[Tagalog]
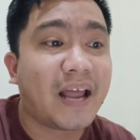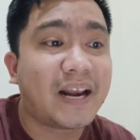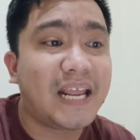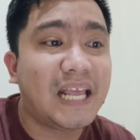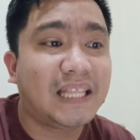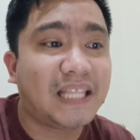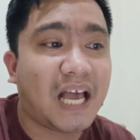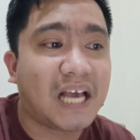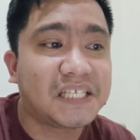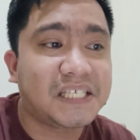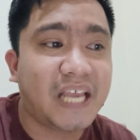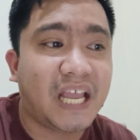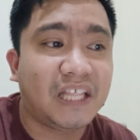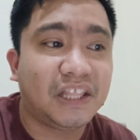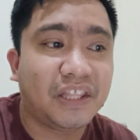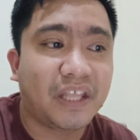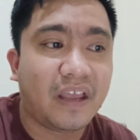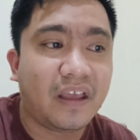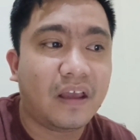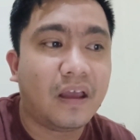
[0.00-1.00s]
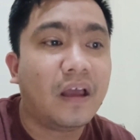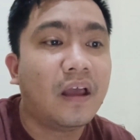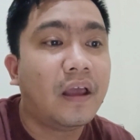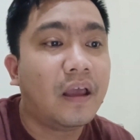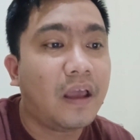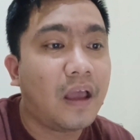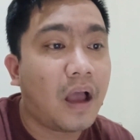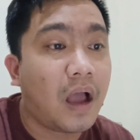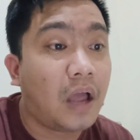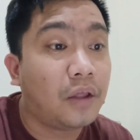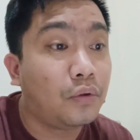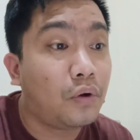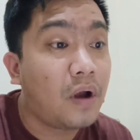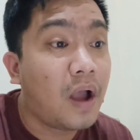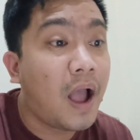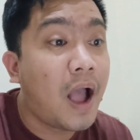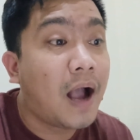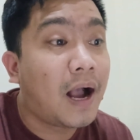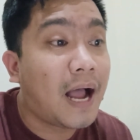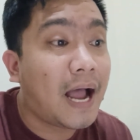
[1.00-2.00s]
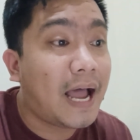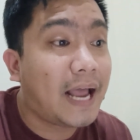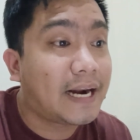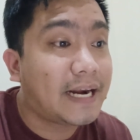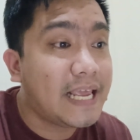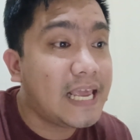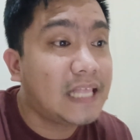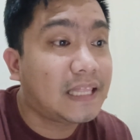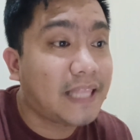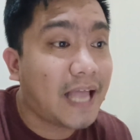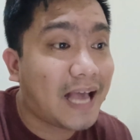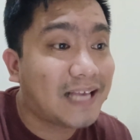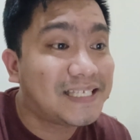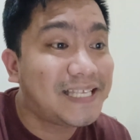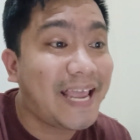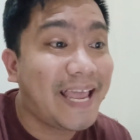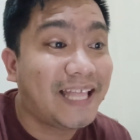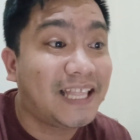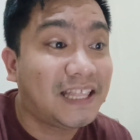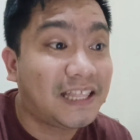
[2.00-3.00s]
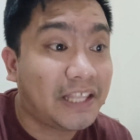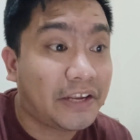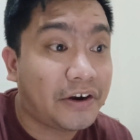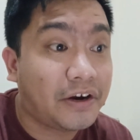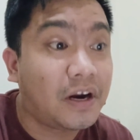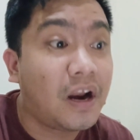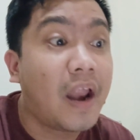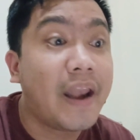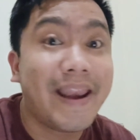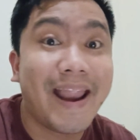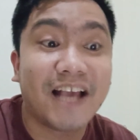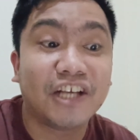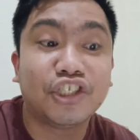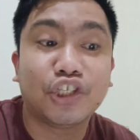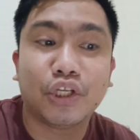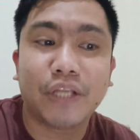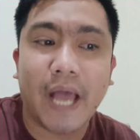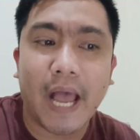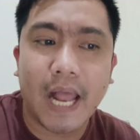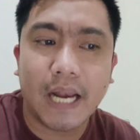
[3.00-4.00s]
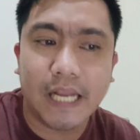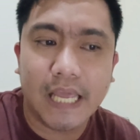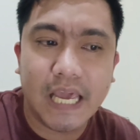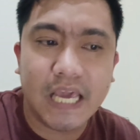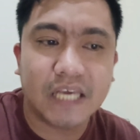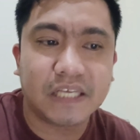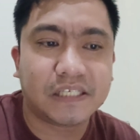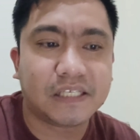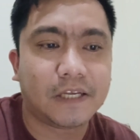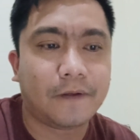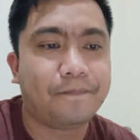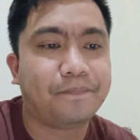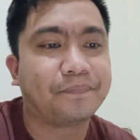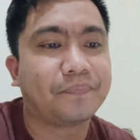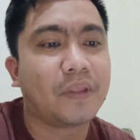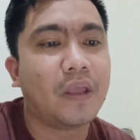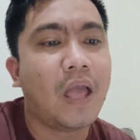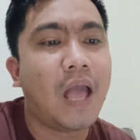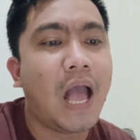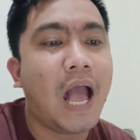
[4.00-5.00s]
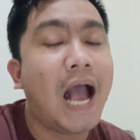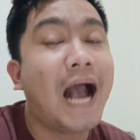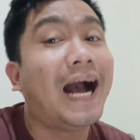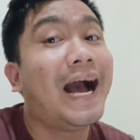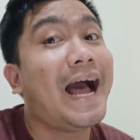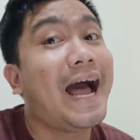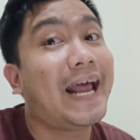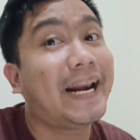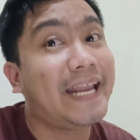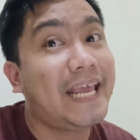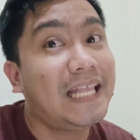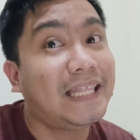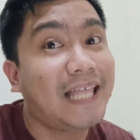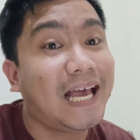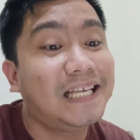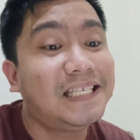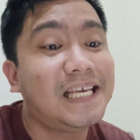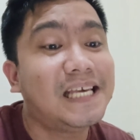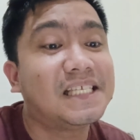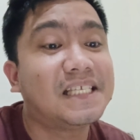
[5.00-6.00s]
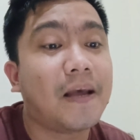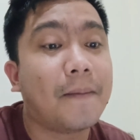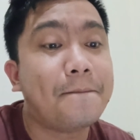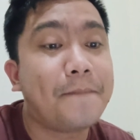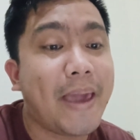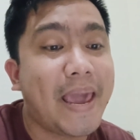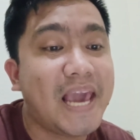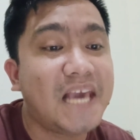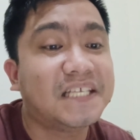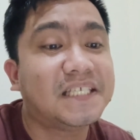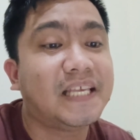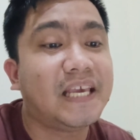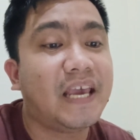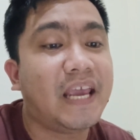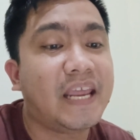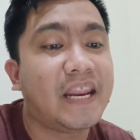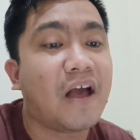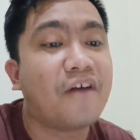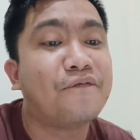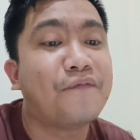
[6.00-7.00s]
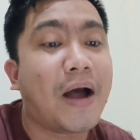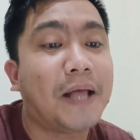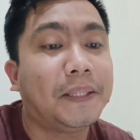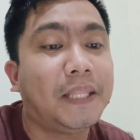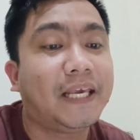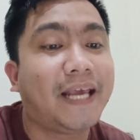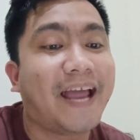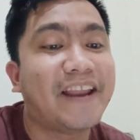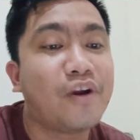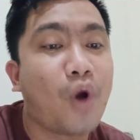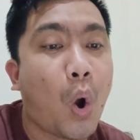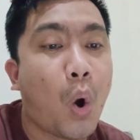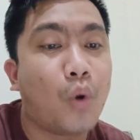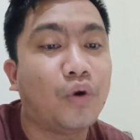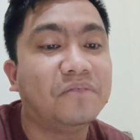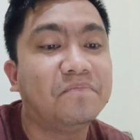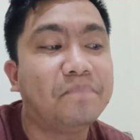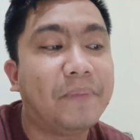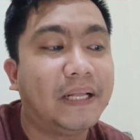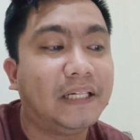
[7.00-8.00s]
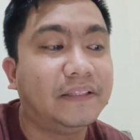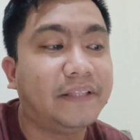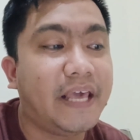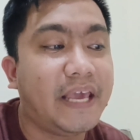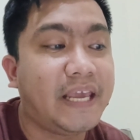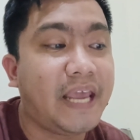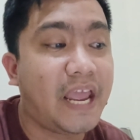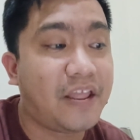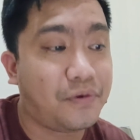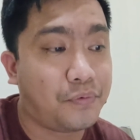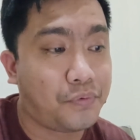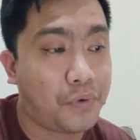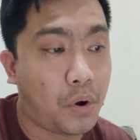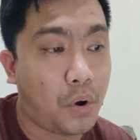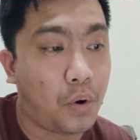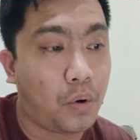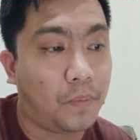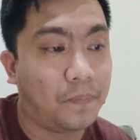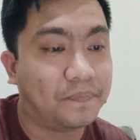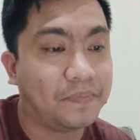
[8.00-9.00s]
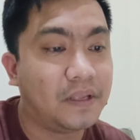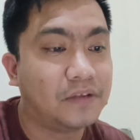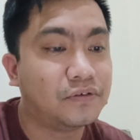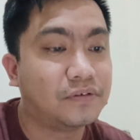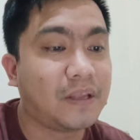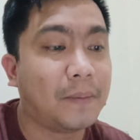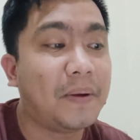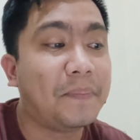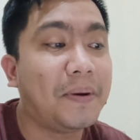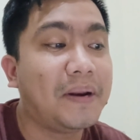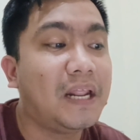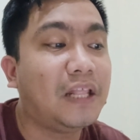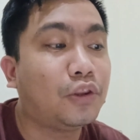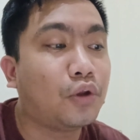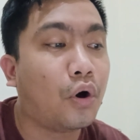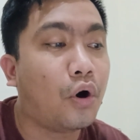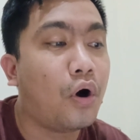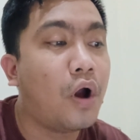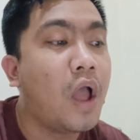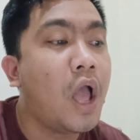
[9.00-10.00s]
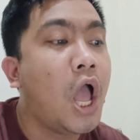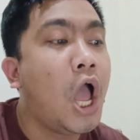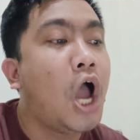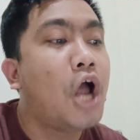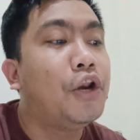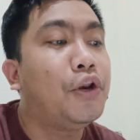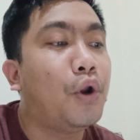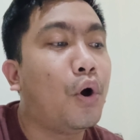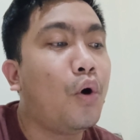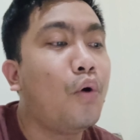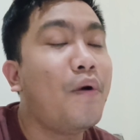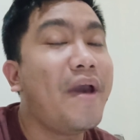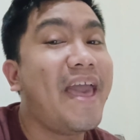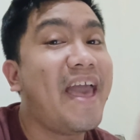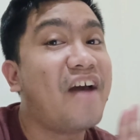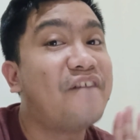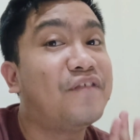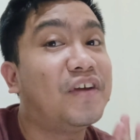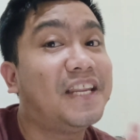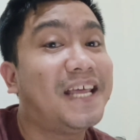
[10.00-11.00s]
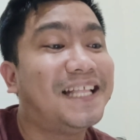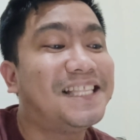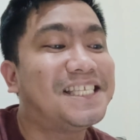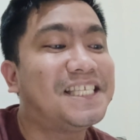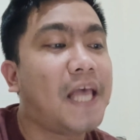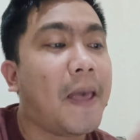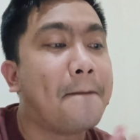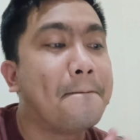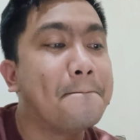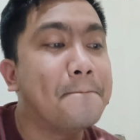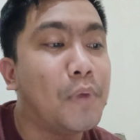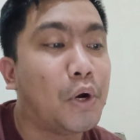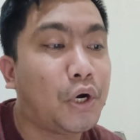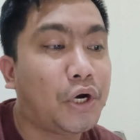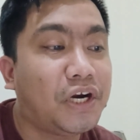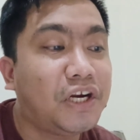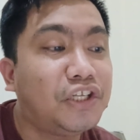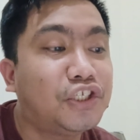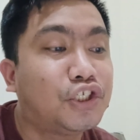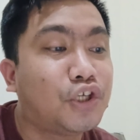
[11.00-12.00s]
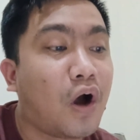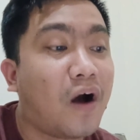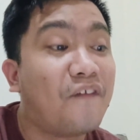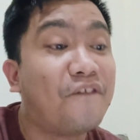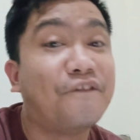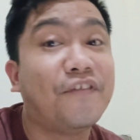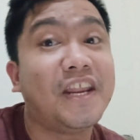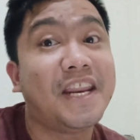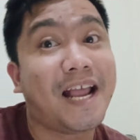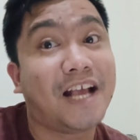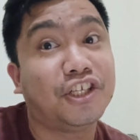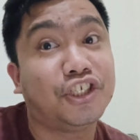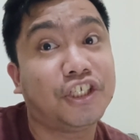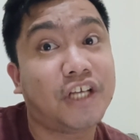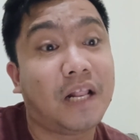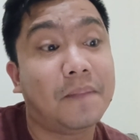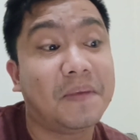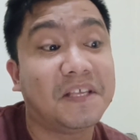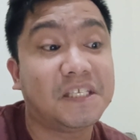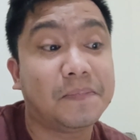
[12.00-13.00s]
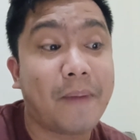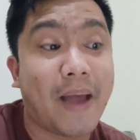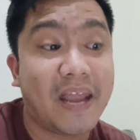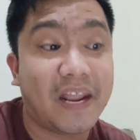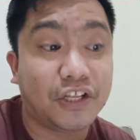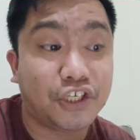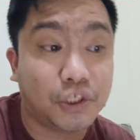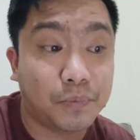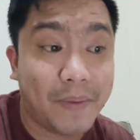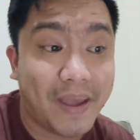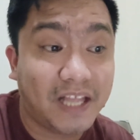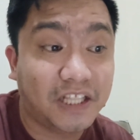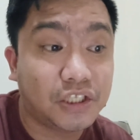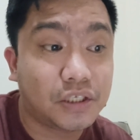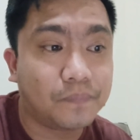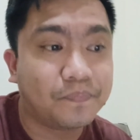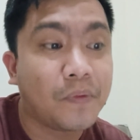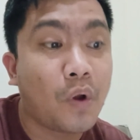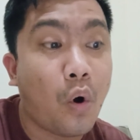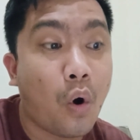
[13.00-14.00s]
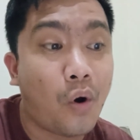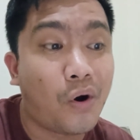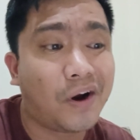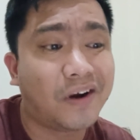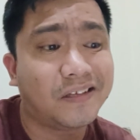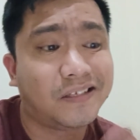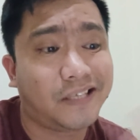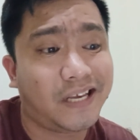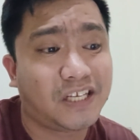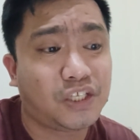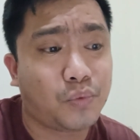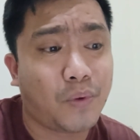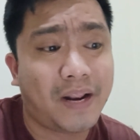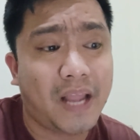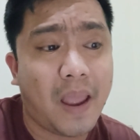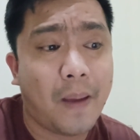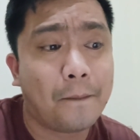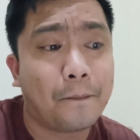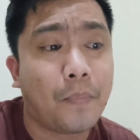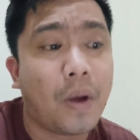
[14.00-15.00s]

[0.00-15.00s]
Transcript: Caritas and ano? Caritas Internationalis. Caritas is a base in a Vatican-owned building in Rome. Sabi pa dito, no evidence emerged of financial mismanagement or sexual